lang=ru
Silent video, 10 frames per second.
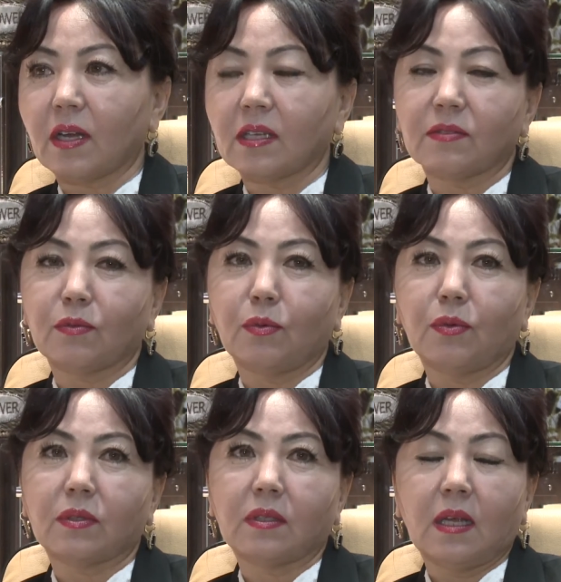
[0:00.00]
Раз в
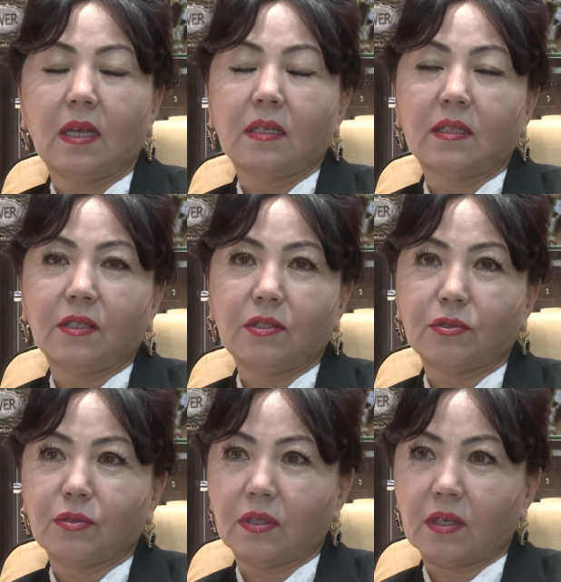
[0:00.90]
год я
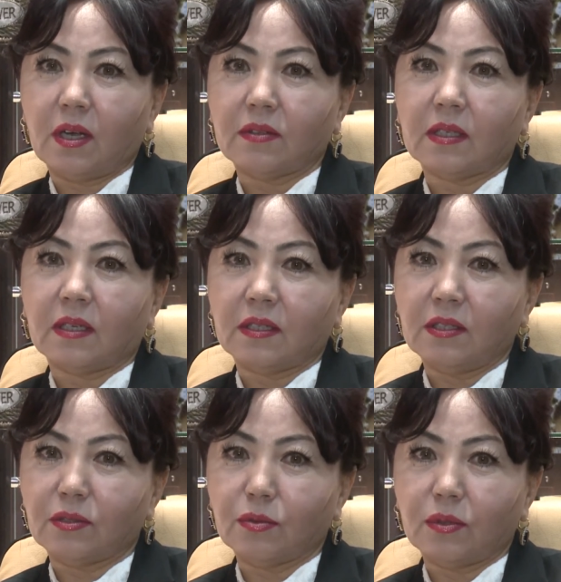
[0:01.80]
езжу, отдыхаю за
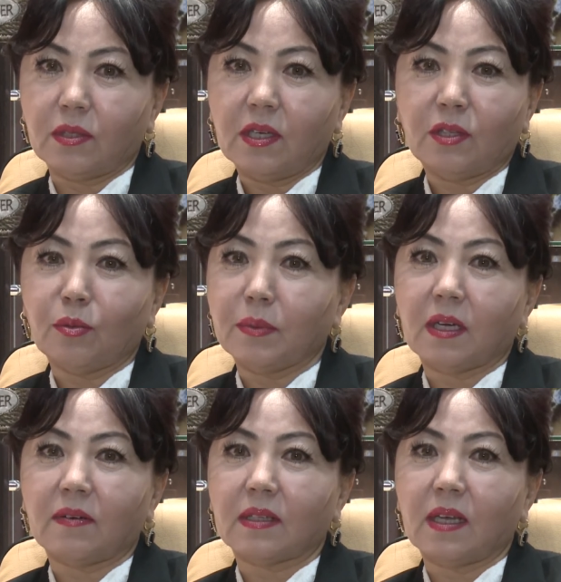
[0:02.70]
границу, и оно мне
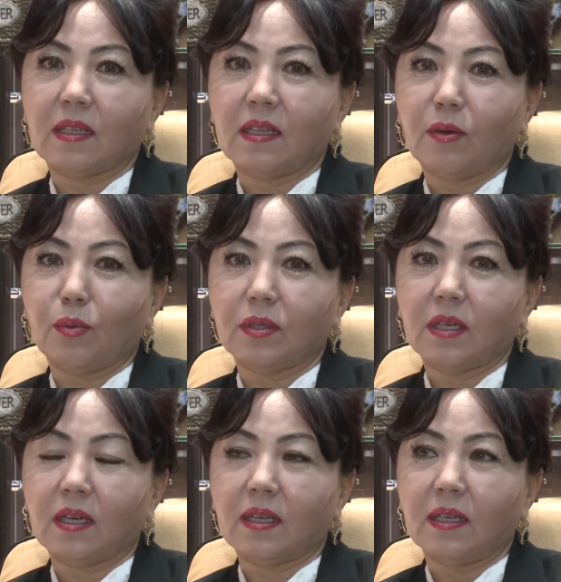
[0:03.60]
хватает для
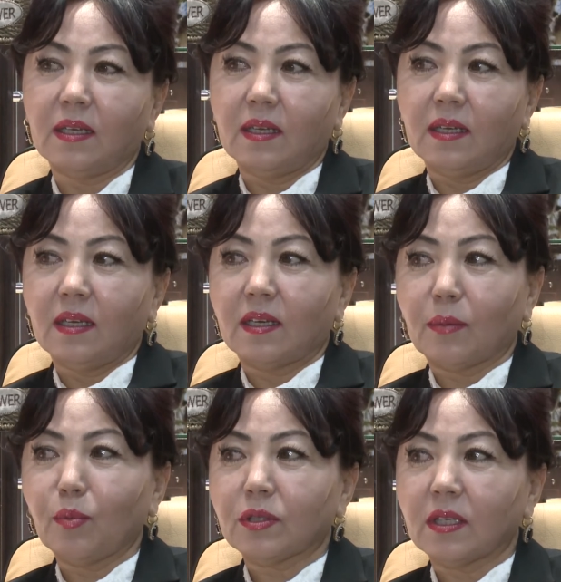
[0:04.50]
отдыха.
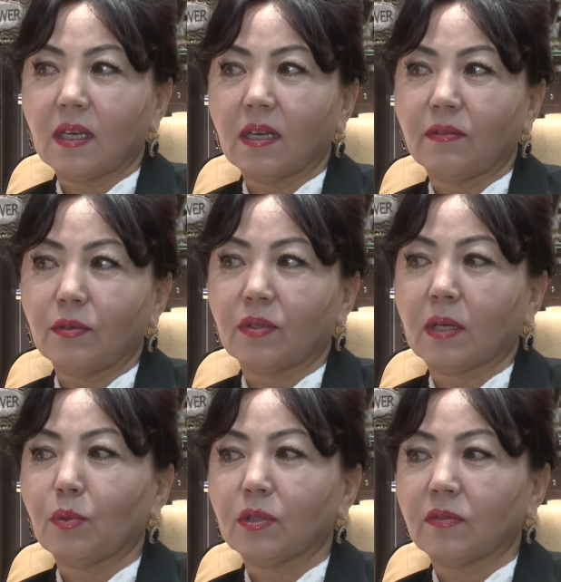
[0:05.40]
Работа, я говорю,
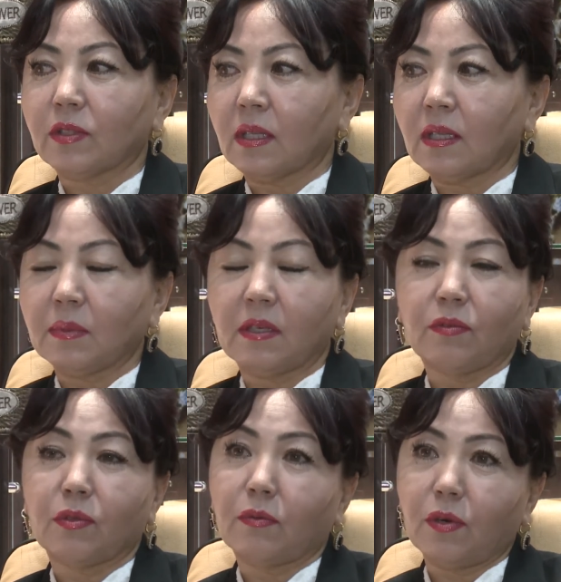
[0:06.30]
работа вот она мне в
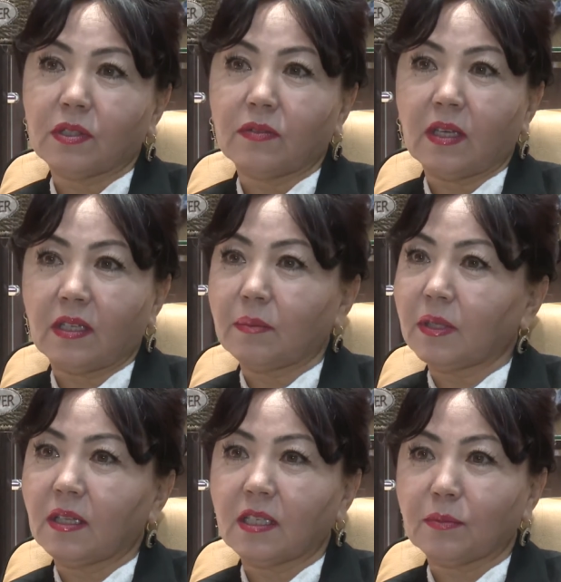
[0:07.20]
удовольствии, она
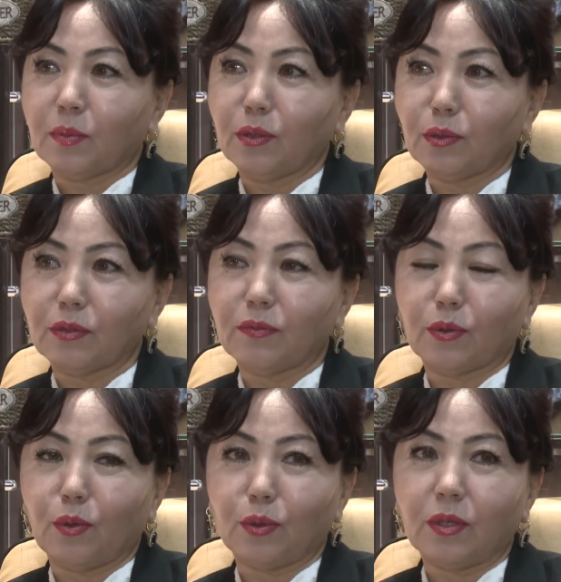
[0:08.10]
мне также приносит
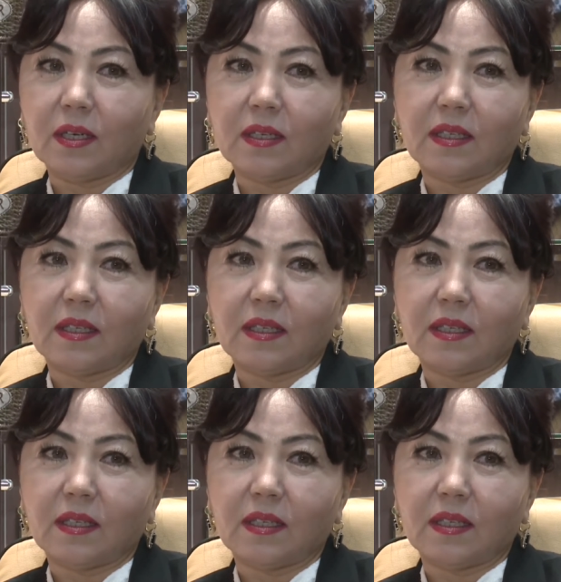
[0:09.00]
вот отдых.